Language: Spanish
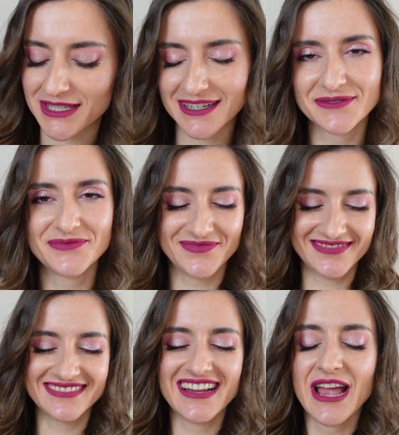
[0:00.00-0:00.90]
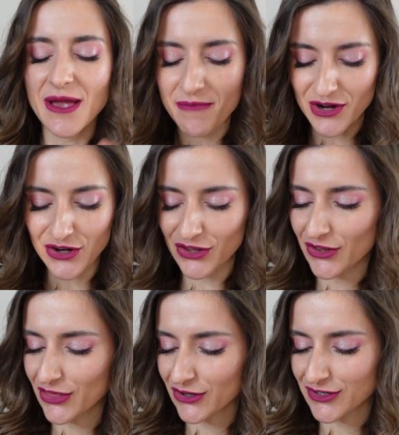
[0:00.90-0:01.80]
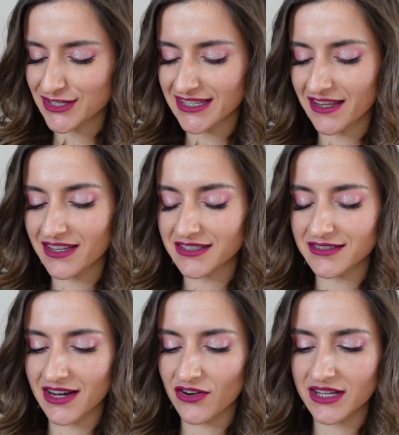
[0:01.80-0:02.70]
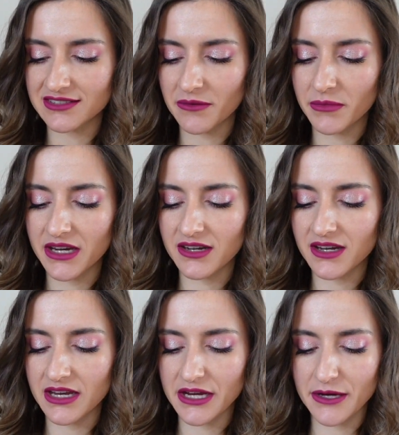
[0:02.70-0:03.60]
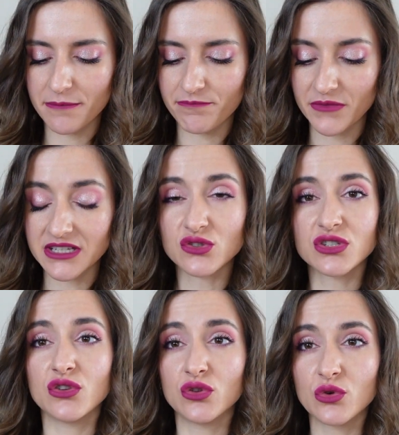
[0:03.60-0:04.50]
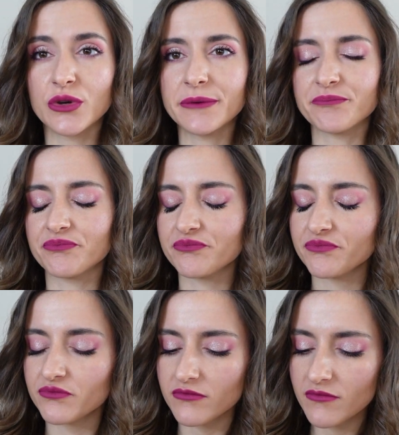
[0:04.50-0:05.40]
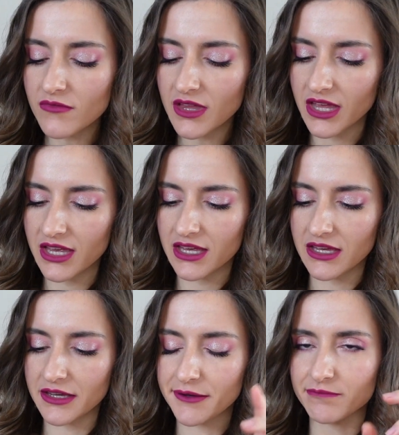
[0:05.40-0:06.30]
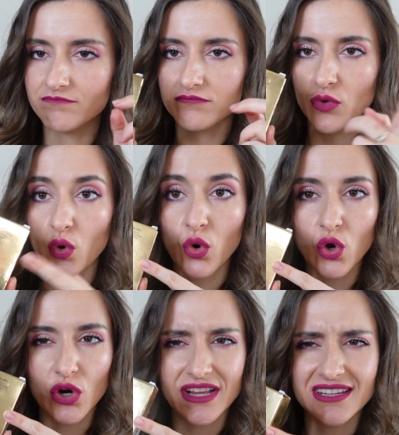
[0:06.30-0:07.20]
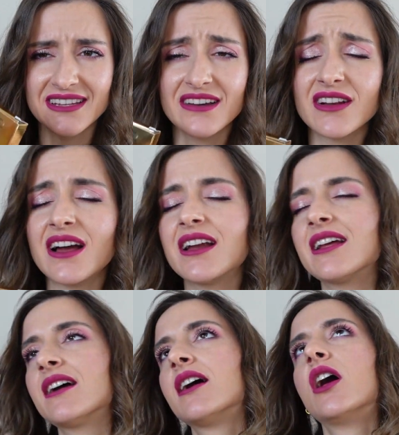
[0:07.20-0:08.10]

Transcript: Pues, me he cogido dos cositas de Yves Saint Laurent también. Em, esto ha sido en Druni. Eh, un colorete, tenía una gana